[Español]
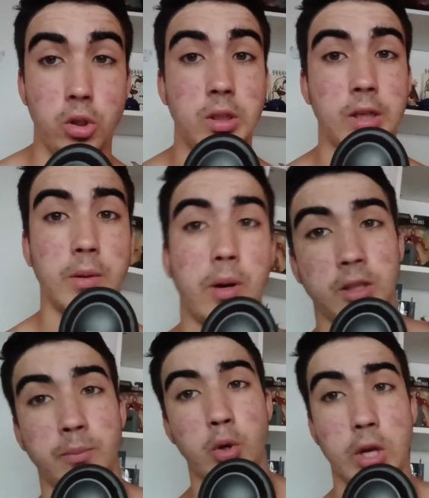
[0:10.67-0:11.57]
Yo sé que llevaba
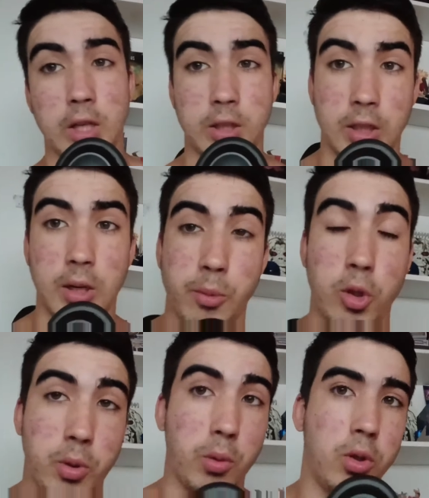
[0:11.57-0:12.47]
tiempo ya sin grabar
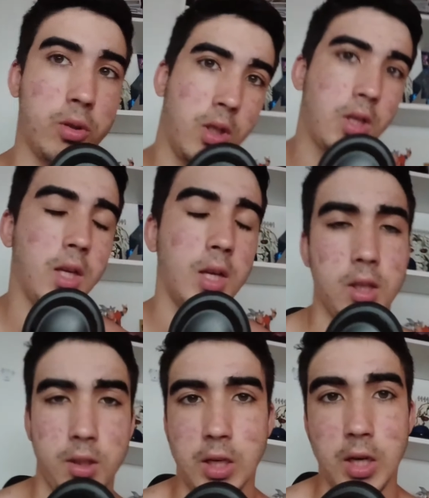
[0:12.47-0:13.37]
vídeos, pero bueno,
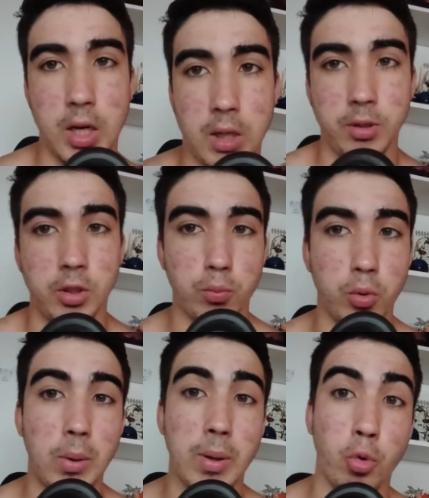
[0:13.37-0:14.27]
ya visteis un
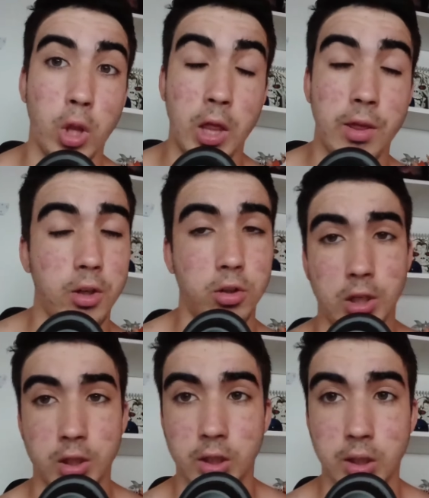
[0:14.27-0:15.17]
poco, había mudanza y cosas
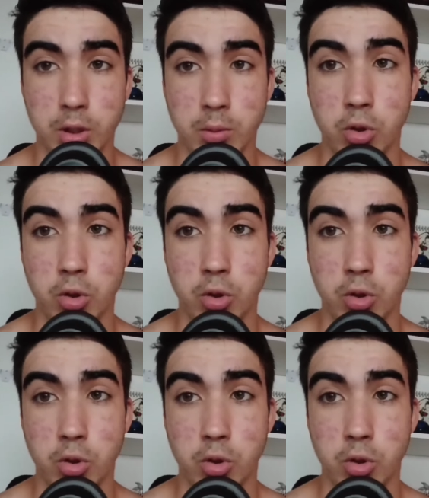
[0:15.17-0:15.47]
así que avisé